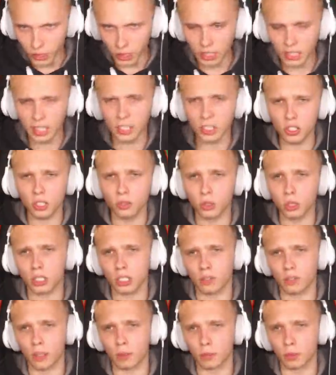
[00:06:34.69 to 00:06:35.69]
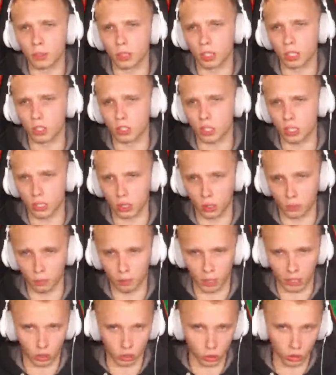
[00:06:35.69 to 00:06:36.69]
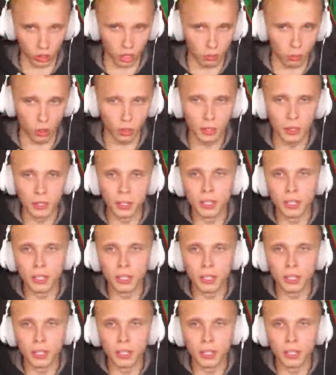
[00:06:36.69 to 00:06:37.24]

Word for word: na razie wrócę wam jeszcze do tego, do domu